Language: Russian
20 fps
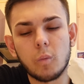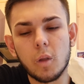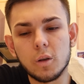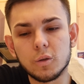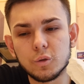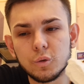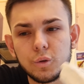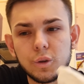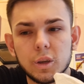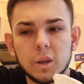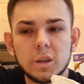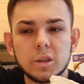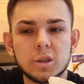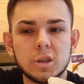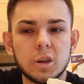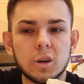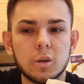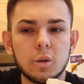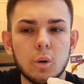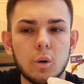сухих
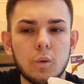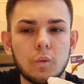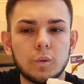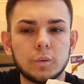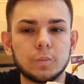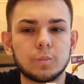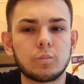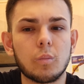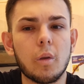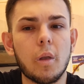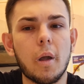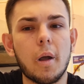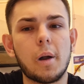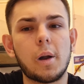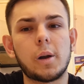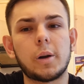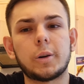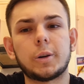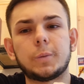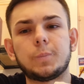сортов
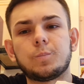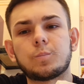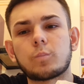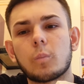э,